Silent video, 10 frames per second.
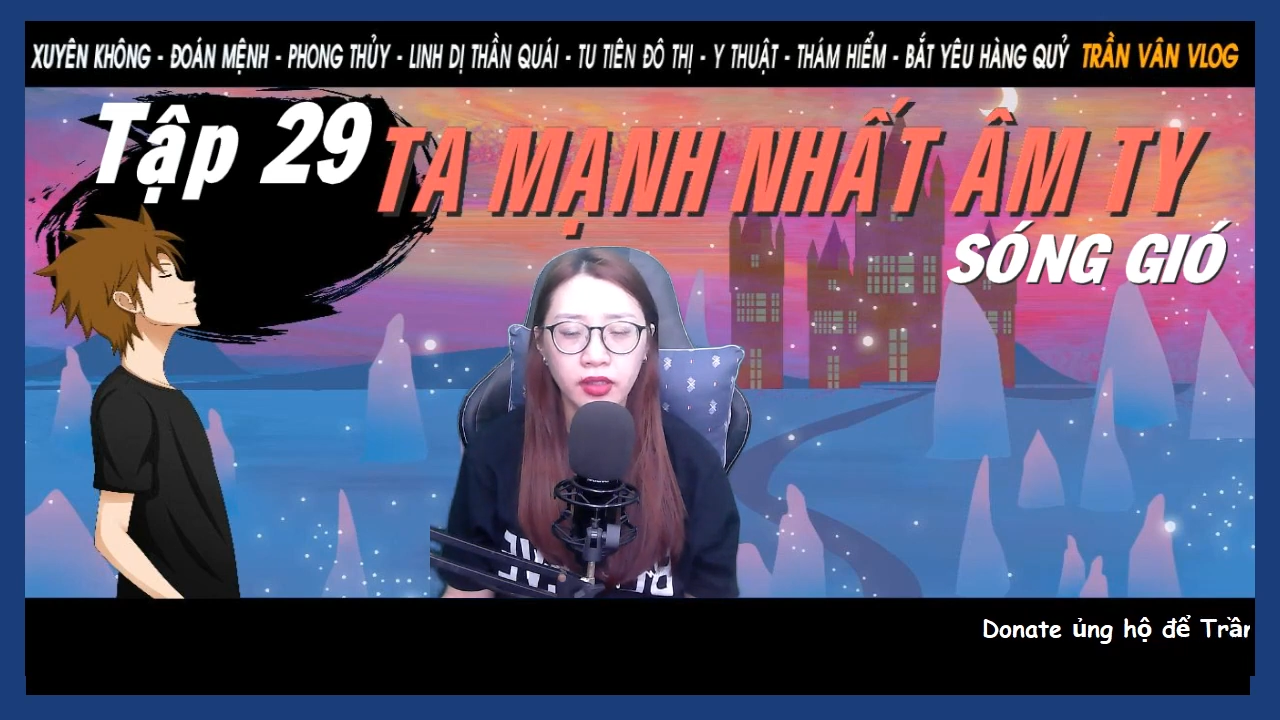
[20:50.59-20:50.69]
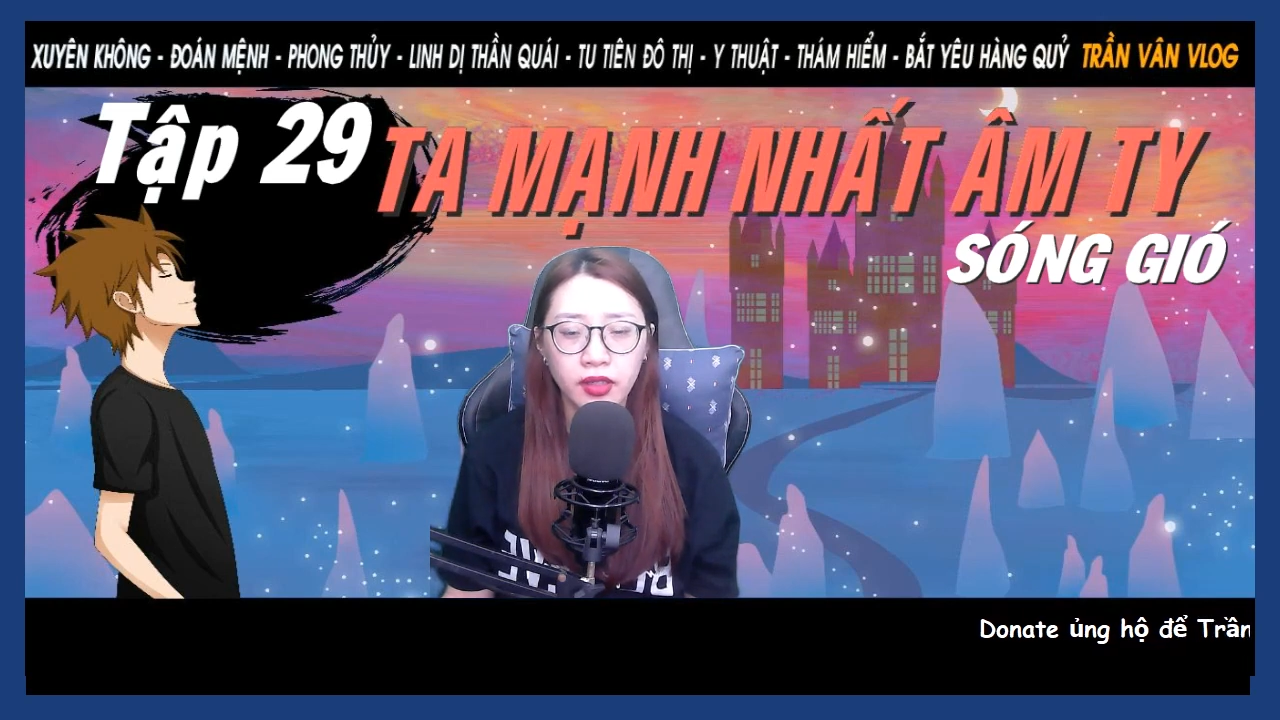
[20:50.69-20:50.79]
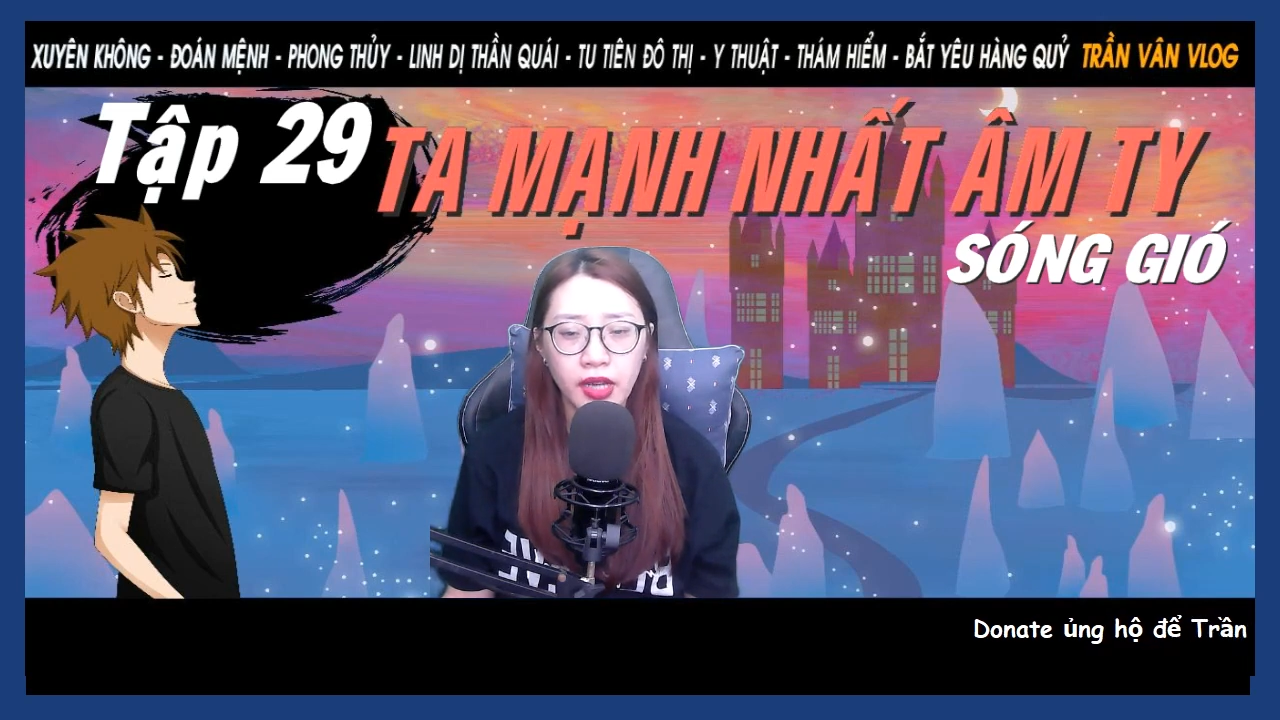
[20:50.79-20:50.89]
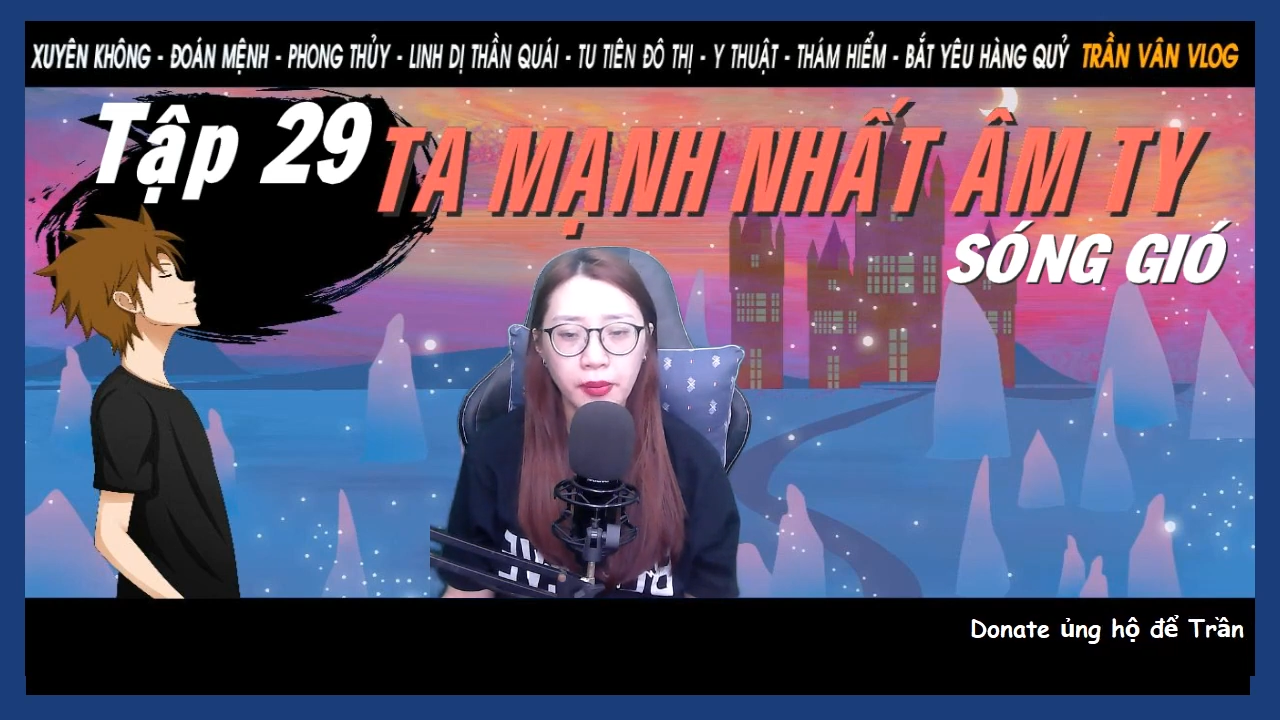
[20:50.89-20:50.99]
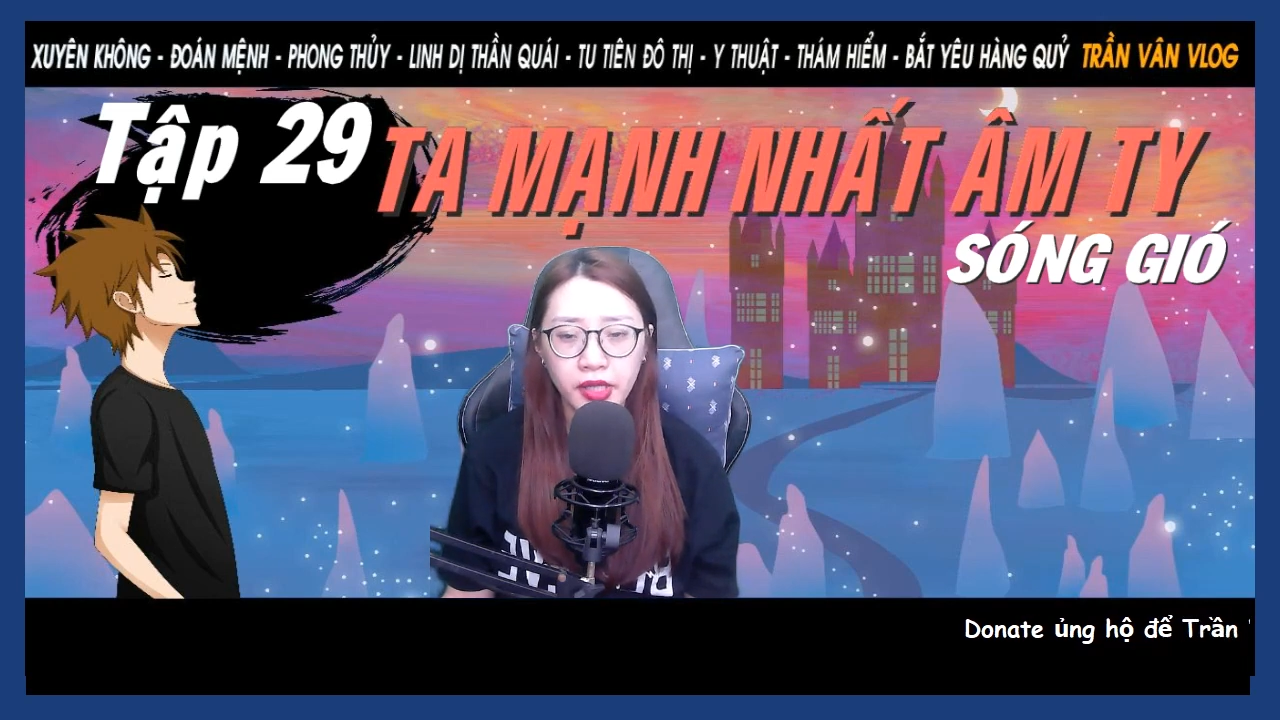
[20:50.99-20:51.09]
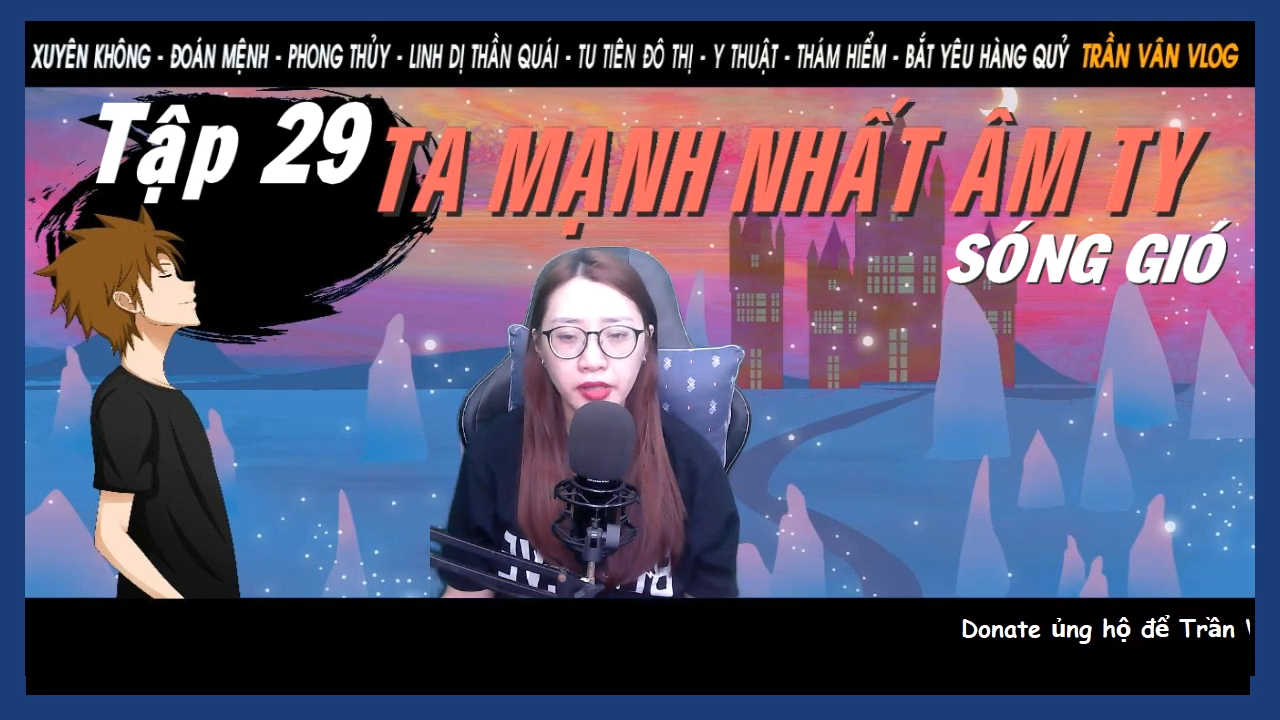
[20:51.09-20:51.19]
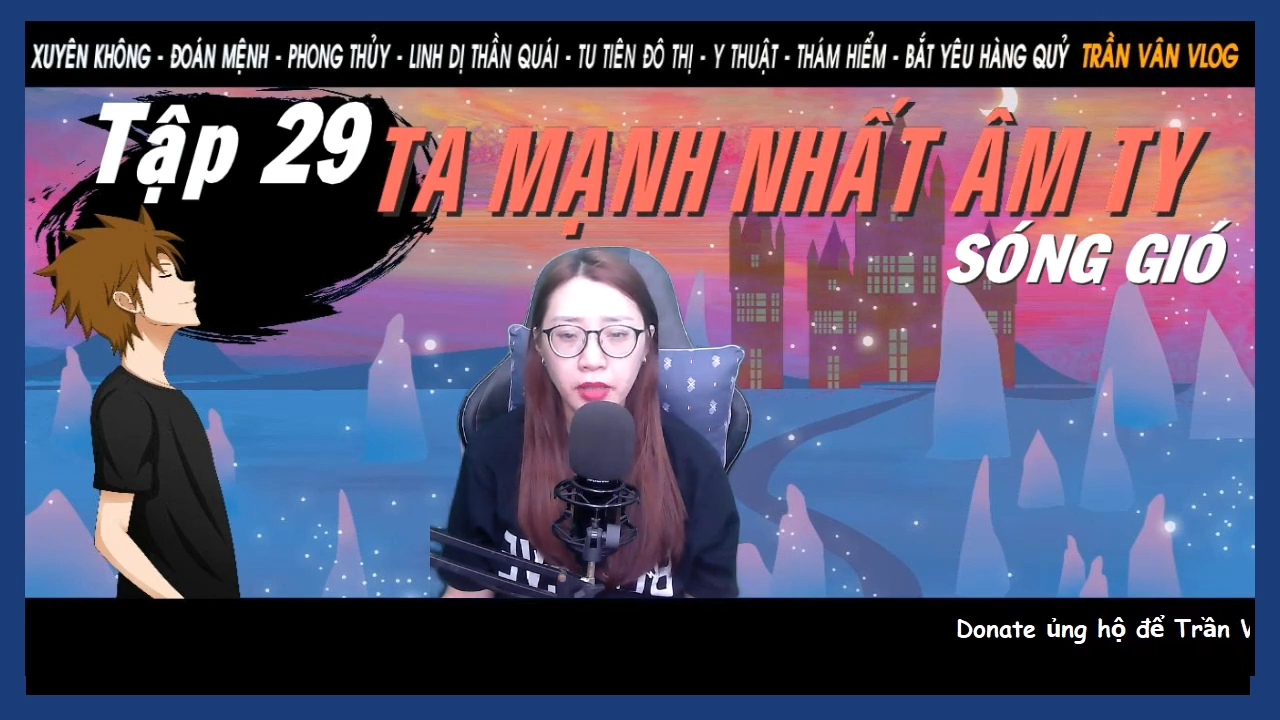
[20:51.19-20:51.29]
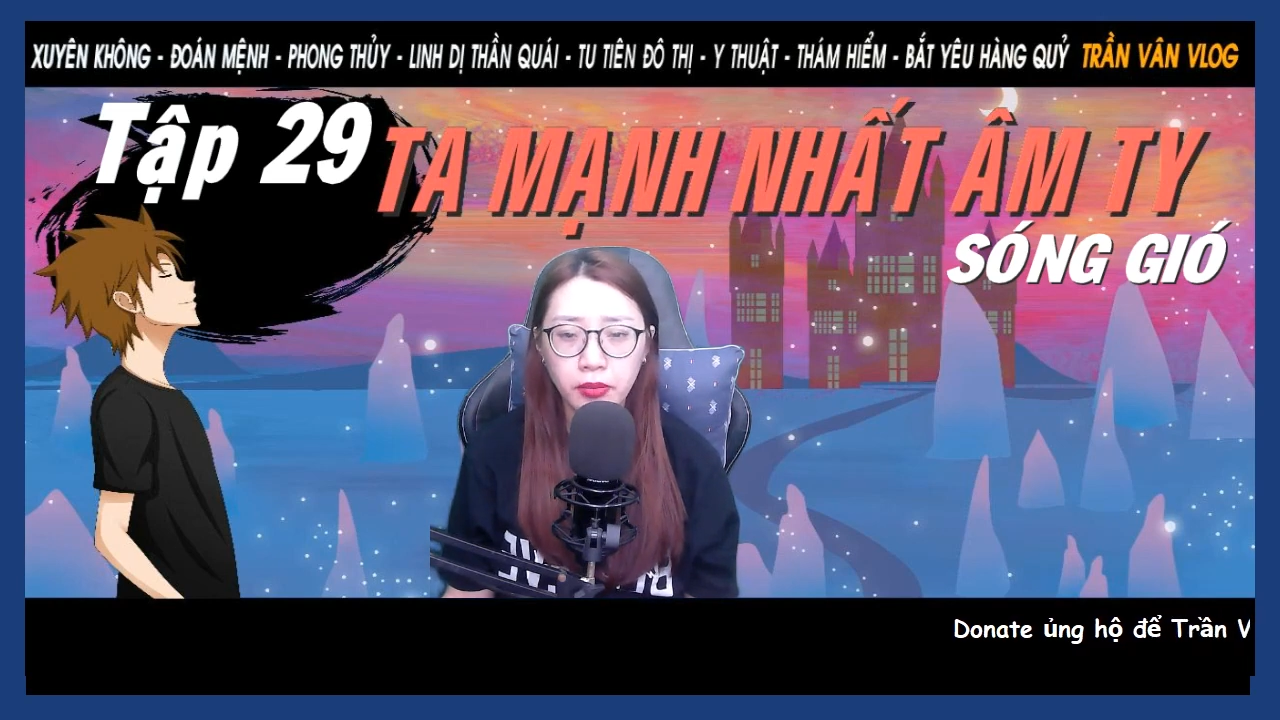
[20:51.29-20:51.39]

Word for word: Làm gì tới